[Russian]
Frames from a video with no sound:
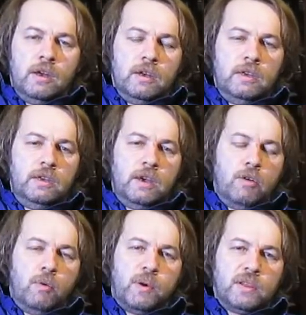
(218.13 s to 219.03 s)
И я
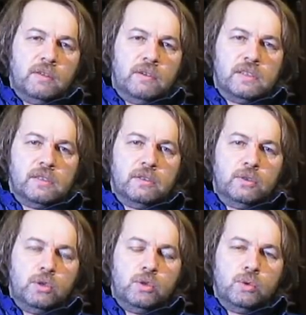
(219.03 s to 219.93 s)
его продавал за
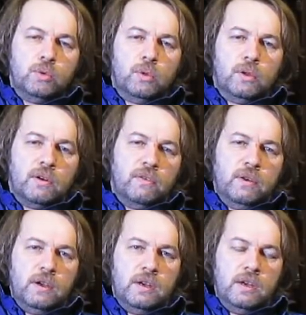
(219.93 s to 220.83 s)
1000 долларов.
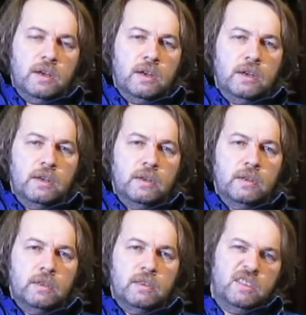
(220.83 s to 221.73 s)

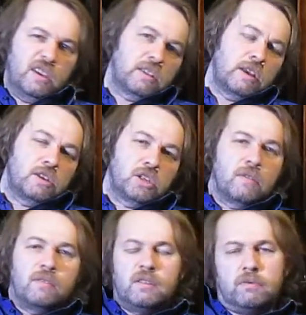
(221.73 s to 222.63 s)
Иногда
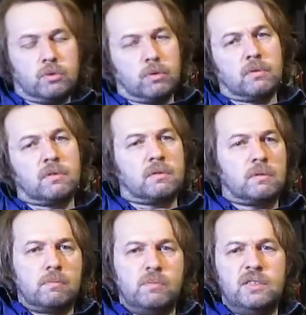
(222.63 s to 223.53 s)
дешевле,
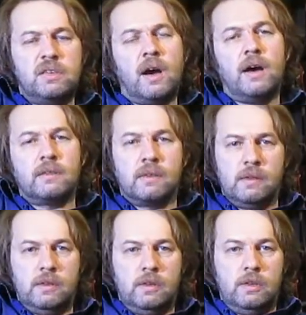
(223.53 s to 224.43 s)
950.
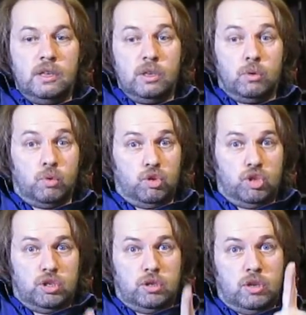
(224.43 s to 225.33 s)
То
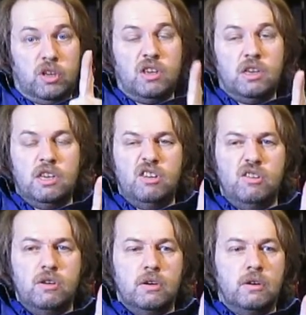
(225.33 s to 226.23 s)
есть
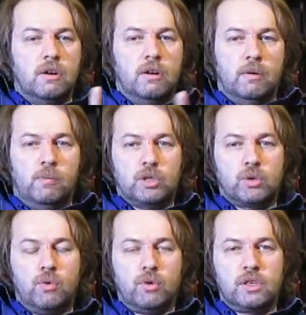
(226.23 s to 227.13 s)
и
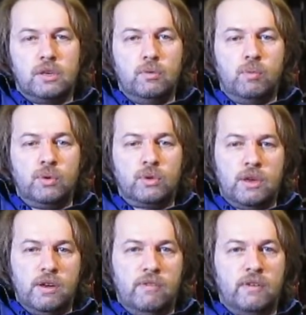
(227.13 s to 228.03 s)
московские
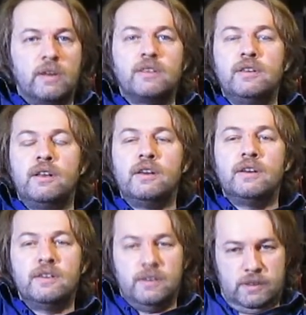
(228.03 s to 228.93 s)
ублюдки воротили
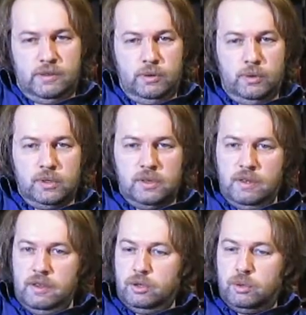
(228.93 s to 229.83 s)
нос
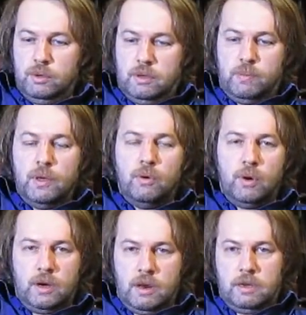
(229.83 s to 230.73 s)
что это
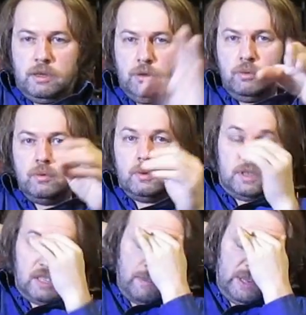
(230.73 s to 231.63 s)
плохой корректор. Ну,
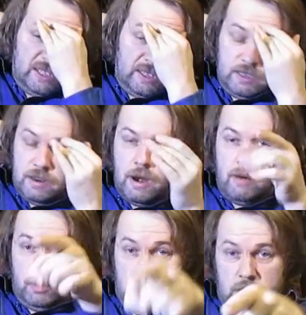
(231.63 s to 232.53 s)
записи стирали
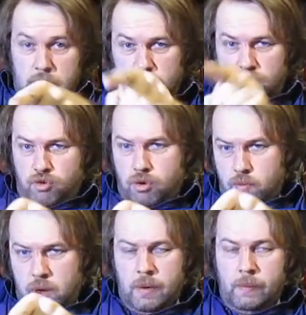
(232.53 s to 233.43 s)
вот на этом же форуме.